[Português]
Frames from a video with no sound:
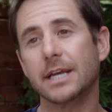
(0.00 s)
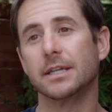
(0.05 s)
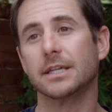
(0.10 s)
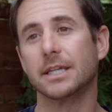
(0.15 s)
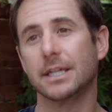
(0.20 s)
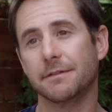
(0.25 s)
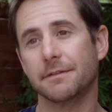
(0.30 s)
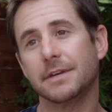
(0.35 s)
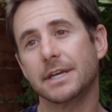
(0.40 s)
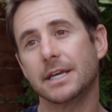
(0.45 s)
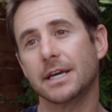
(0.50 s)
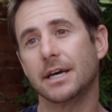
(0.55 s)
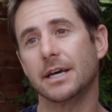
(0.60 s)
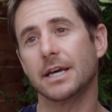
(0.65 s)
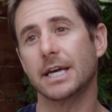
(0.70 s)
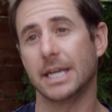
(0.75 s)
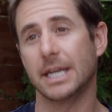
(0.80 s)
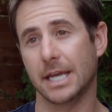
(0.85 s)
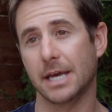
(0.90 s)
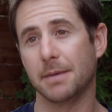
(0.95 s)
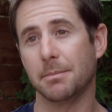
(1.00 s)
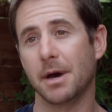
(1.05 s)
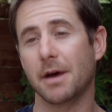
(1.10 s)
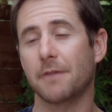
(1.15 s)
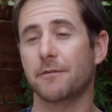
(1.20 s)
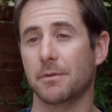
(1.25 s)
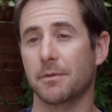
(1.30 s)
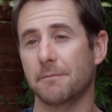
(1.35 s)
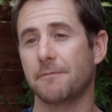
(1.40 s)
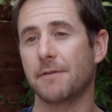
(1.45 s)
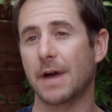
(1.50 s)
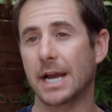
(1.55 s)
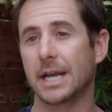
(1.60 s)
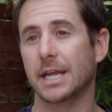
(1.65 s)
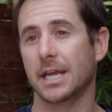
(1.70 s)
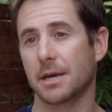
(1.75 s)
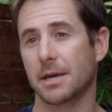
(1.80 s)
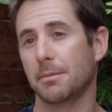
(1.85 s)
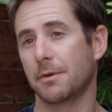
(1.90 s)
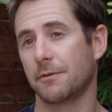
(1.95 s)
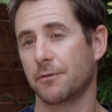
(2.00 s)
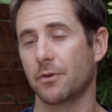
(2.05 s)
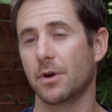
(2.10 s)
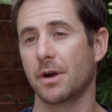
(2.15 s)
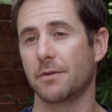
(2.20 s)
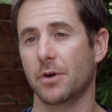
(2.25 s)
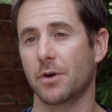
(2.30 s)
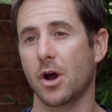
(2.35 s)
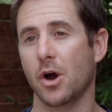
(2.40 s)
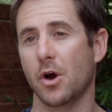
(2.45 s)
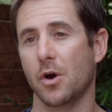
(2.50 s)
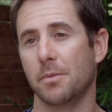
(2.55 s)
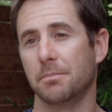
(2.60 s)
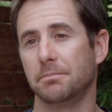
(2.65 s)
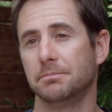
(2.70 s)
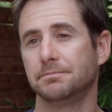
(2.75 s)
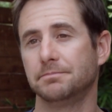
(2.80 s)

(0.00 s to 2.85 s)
que impedem a Olivia e a Emma de encontrarem um lar definitivo para